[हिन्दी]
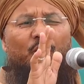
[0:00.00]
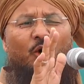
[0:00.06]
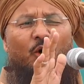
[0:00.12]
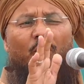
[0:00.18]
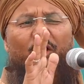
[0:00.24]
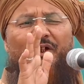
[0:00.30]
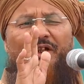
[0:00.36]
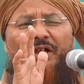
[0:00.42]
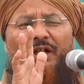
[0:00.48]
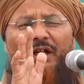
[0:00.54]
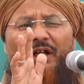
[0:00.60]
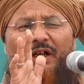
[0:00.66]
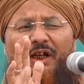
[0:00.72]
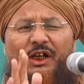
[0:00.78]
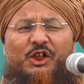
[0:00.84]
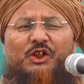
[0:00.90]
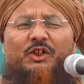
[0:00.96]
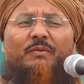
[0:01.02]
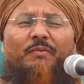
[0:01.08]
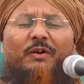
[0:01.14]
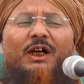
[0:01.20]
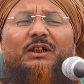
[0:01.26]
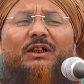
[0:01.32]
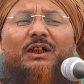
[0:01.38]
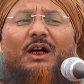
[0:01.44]
दौर से इस
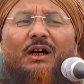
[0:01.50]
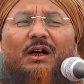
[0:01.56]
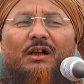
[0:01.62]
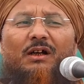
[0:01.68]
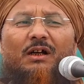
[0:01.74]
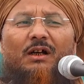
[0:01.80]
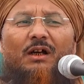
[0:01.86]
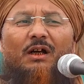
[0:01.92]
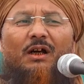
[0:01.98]
वक्त तक